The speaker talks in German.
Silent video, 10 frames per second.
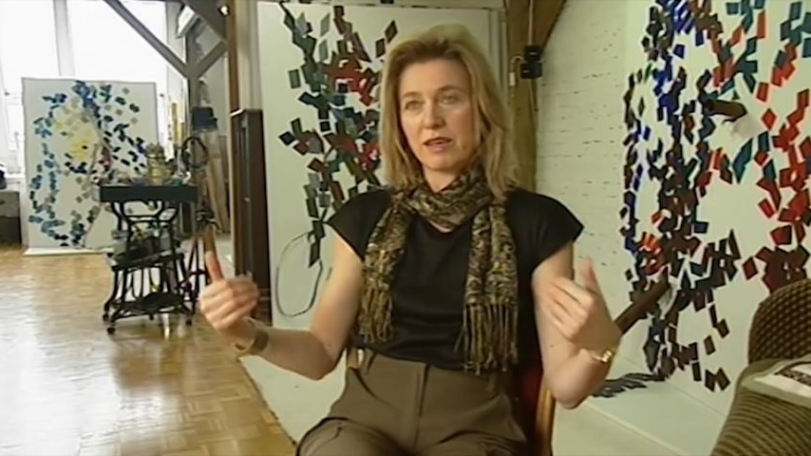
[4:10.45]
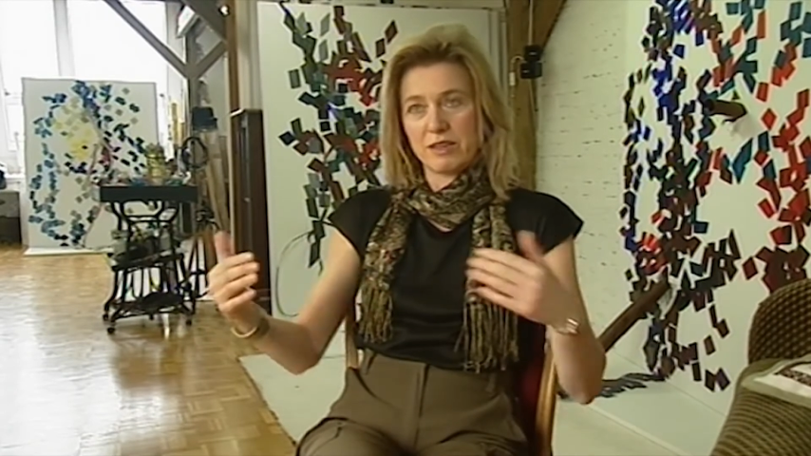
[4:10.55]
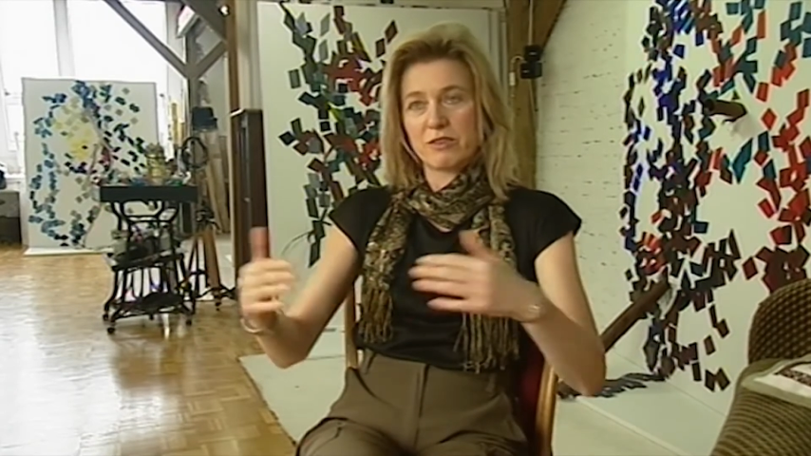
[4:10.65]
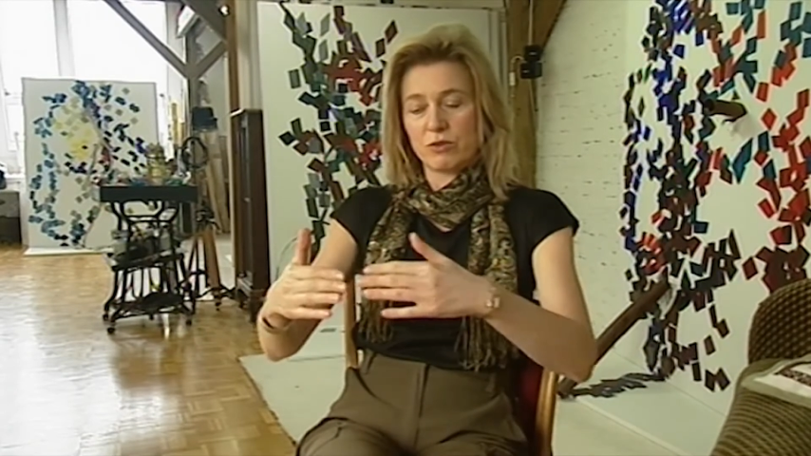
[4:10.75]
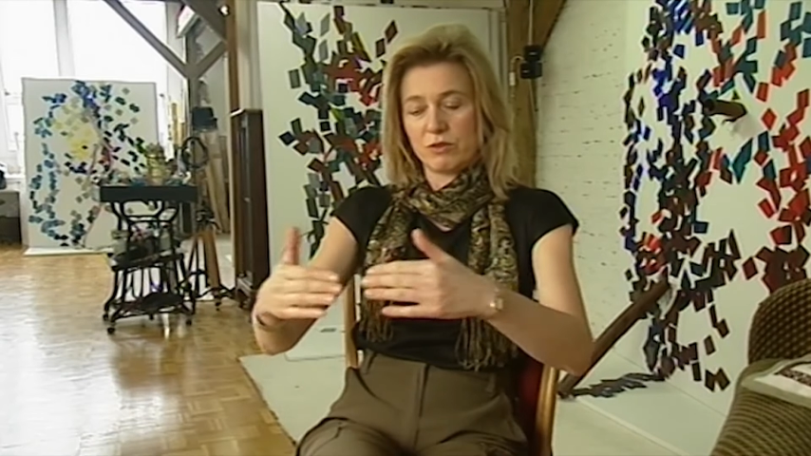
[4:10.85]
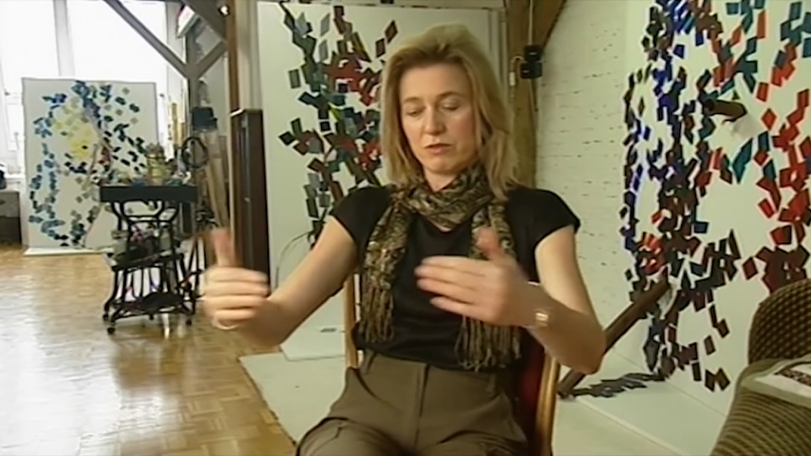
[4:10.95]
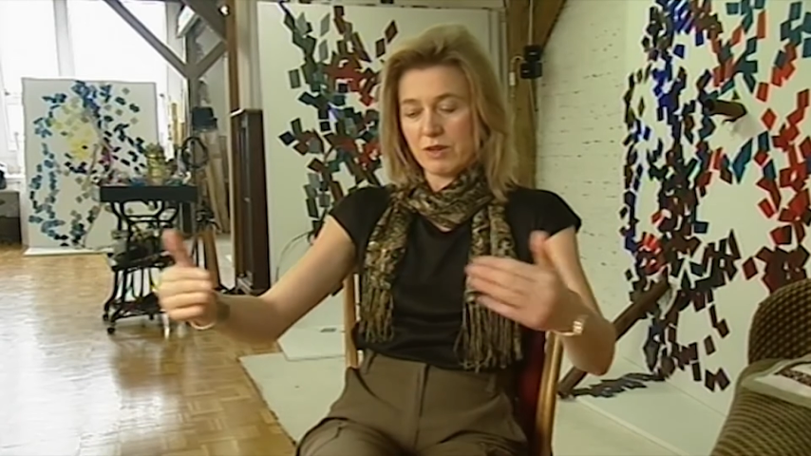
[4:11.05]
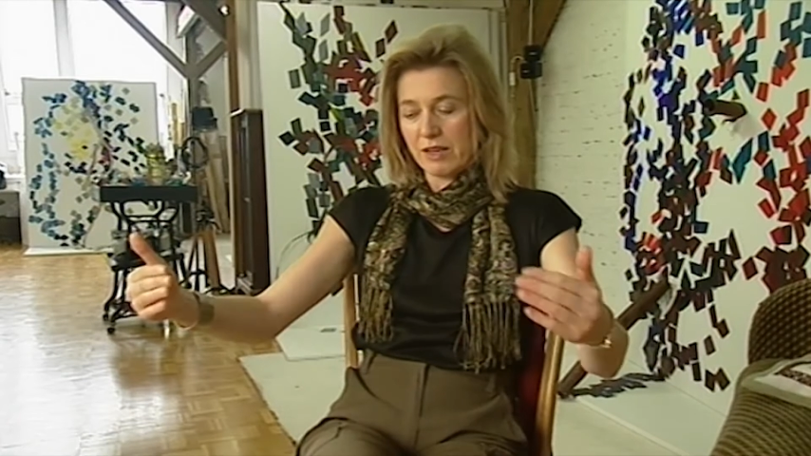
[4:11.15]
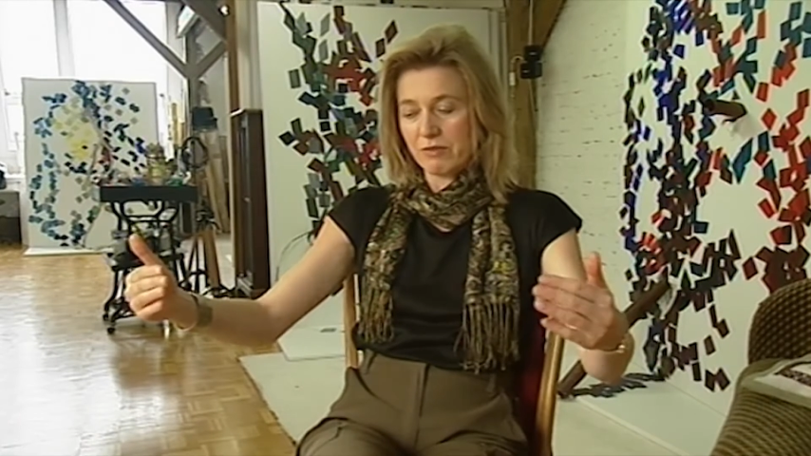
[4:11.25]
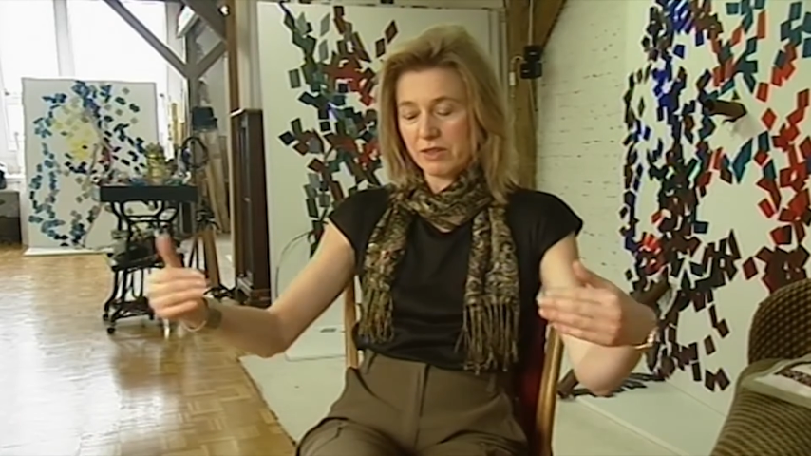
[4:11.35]
eine so eine
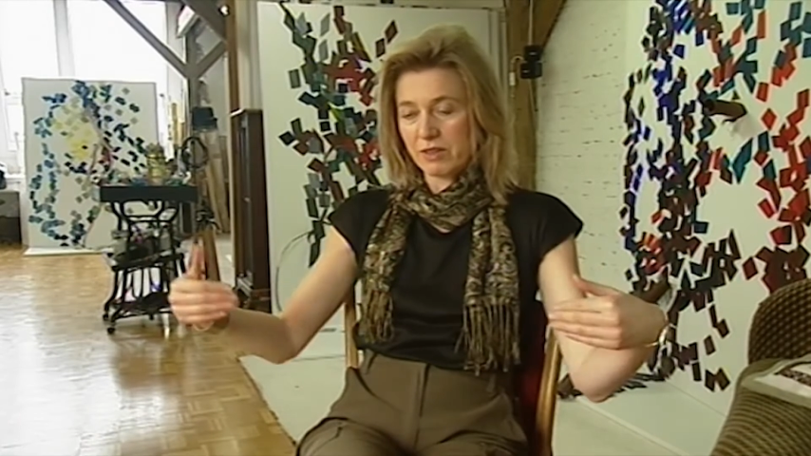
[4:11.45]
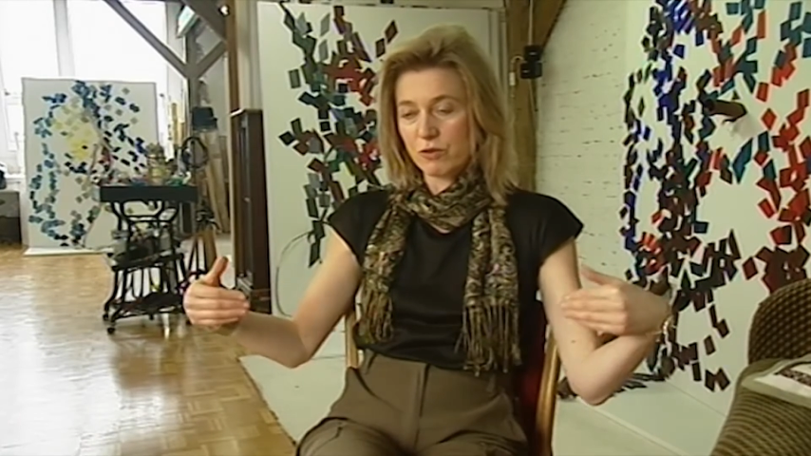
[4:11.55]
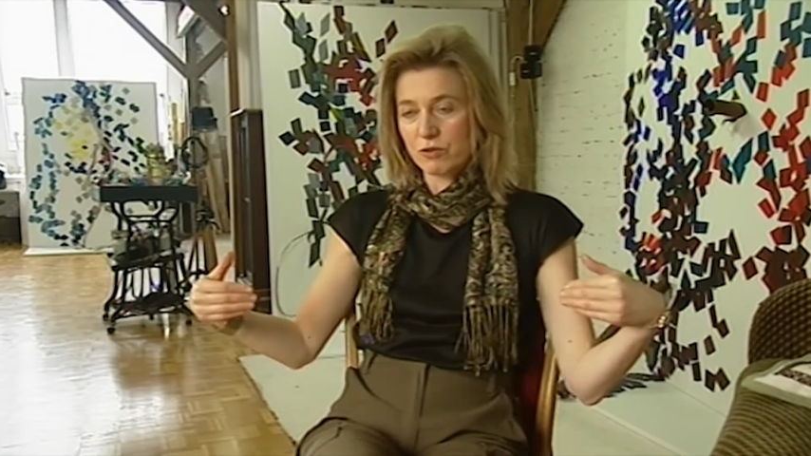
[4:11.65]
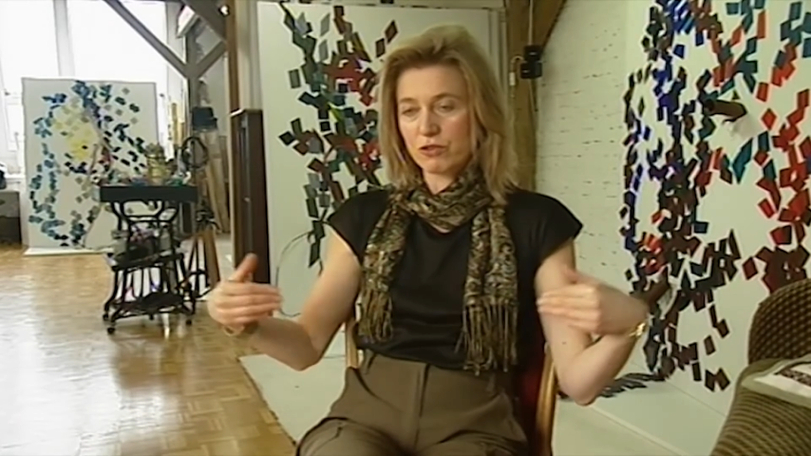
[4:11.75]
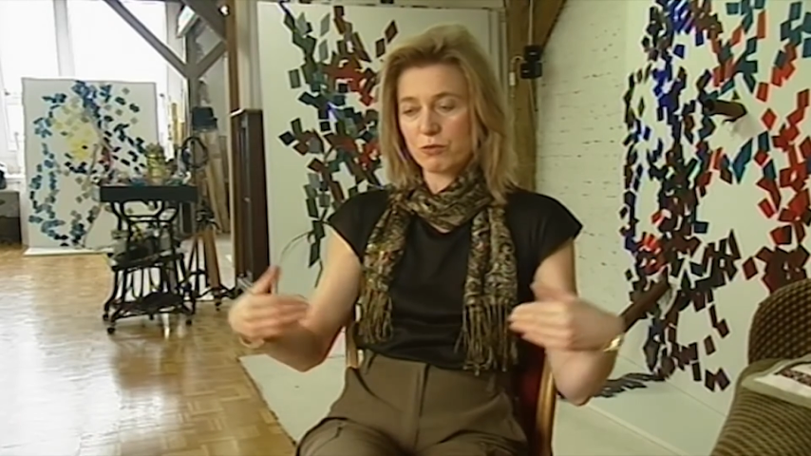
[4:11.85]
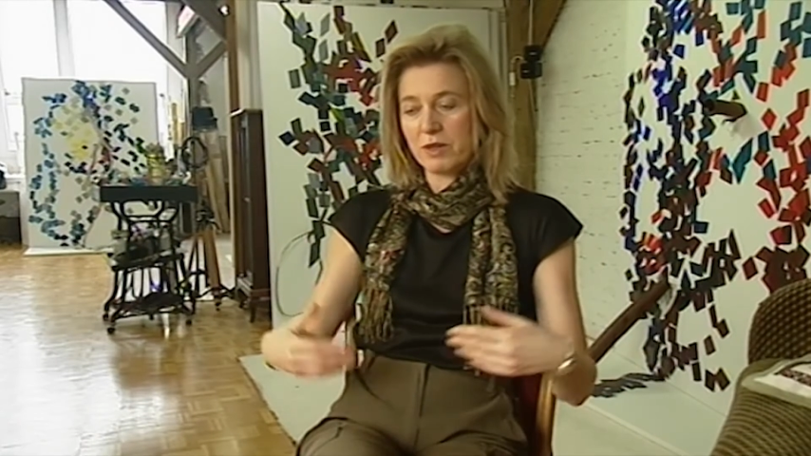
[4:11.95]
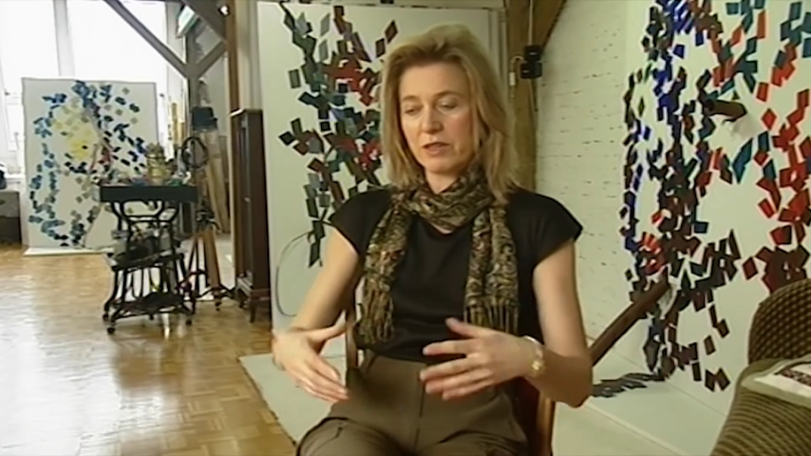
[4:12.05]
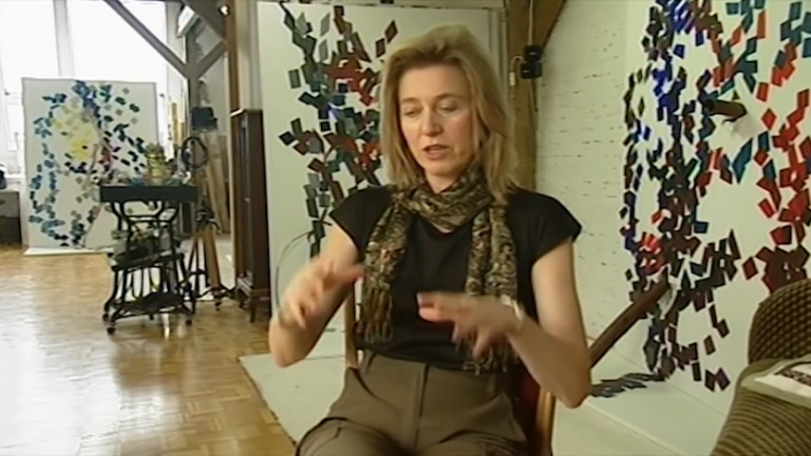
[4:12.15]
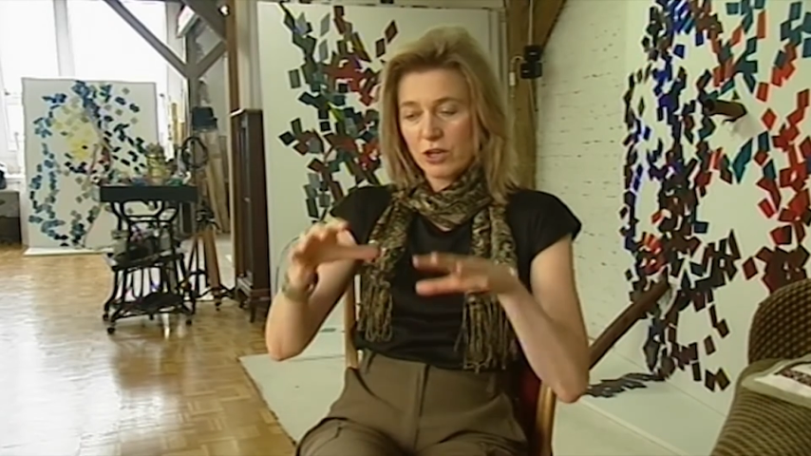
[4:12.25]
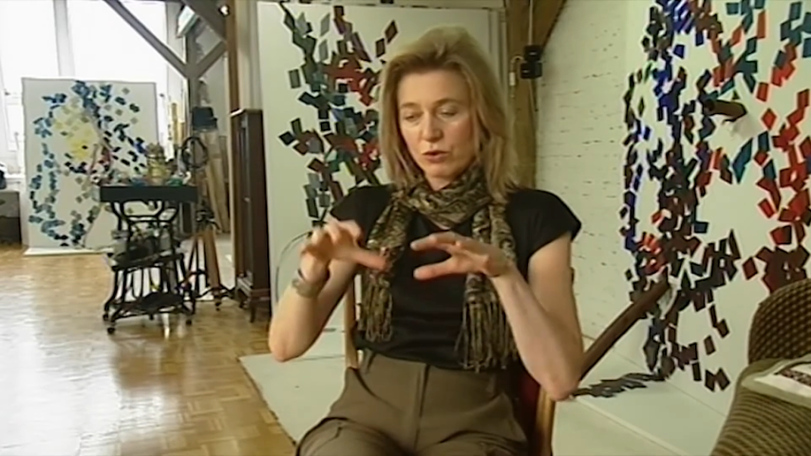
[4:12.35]
Leinwand aufgespannt